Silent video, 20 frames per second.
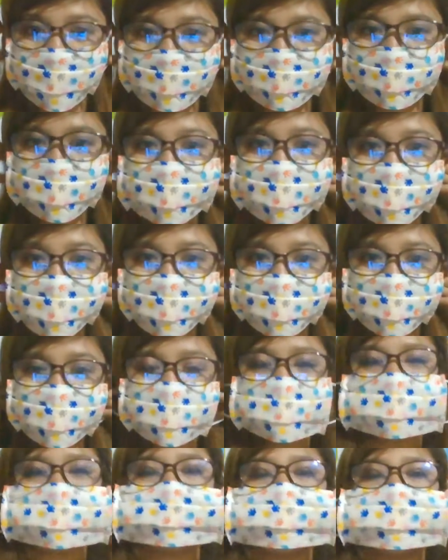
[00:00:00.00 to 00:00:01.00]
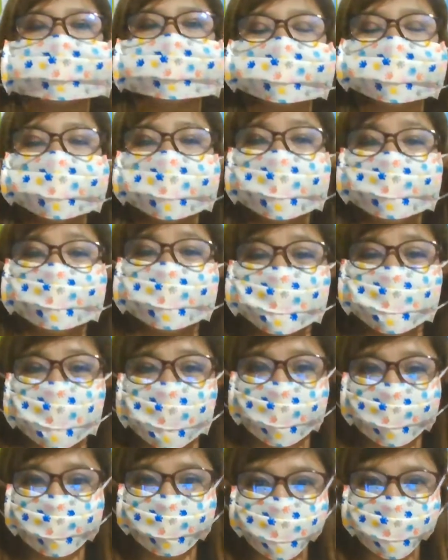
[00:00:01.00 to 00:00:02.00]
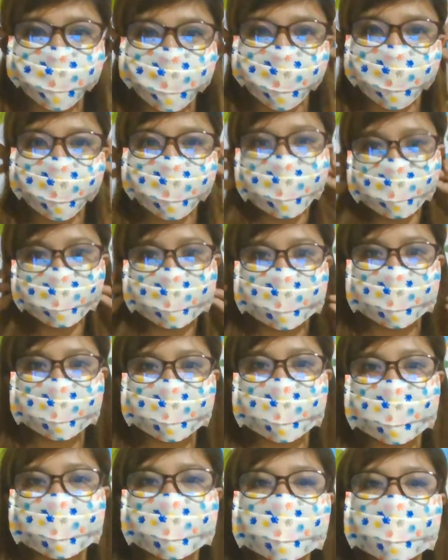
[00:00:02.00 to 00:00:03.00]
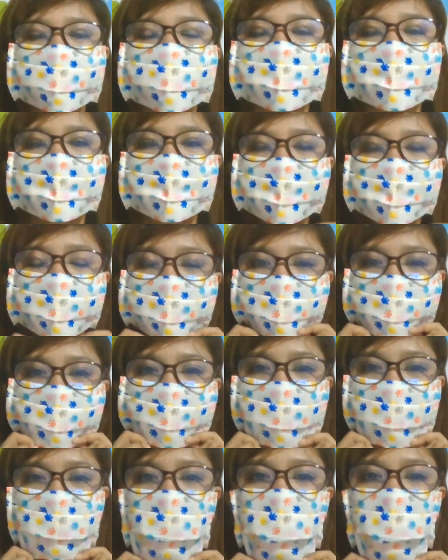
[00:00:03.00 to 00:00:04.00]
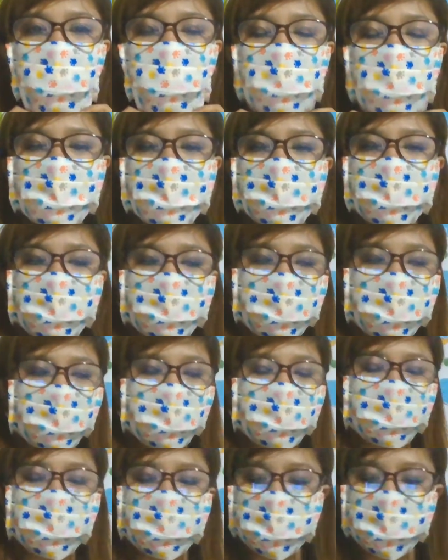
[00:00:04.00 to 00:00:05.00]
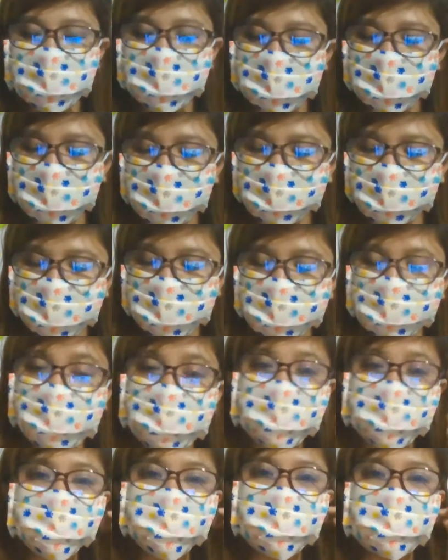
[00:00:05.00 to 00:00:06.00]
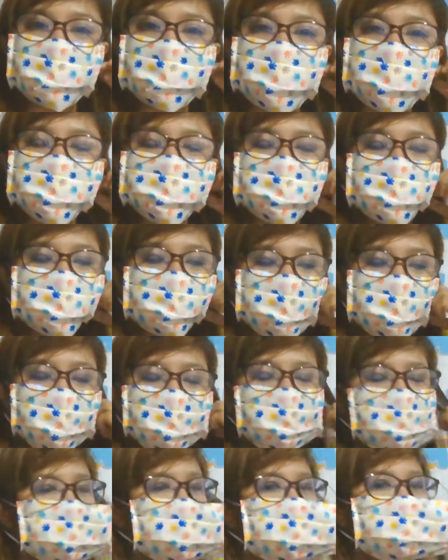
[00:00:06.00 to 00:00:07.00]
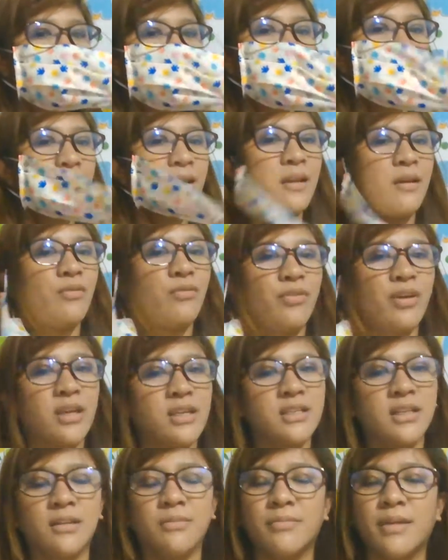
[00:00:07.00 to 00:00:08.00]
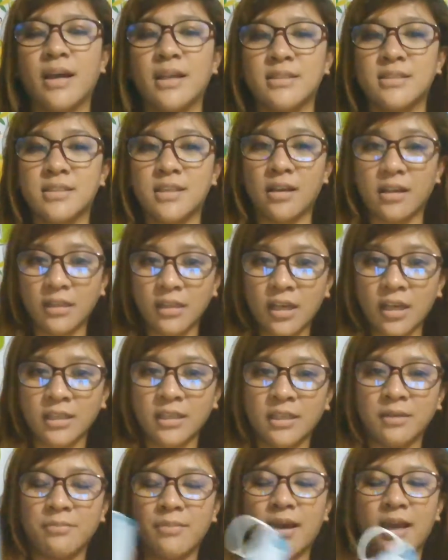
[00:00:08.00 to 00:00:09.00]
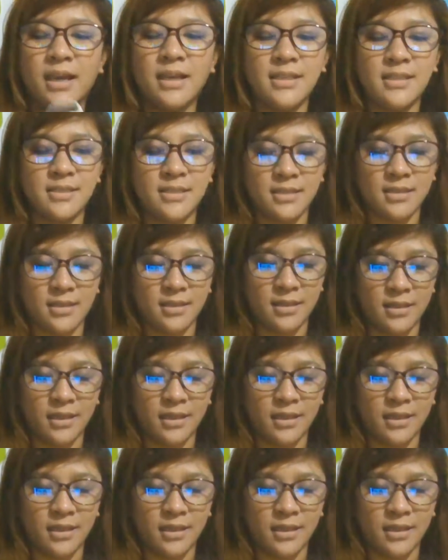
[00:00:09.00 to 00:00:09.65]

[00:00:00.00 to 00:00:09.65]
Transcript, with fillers: if we can use it also. If safe mo siyang gamitin, alright? And if the facial mask, ano ba yung kinaibahan ng facial mask sa clotting mask?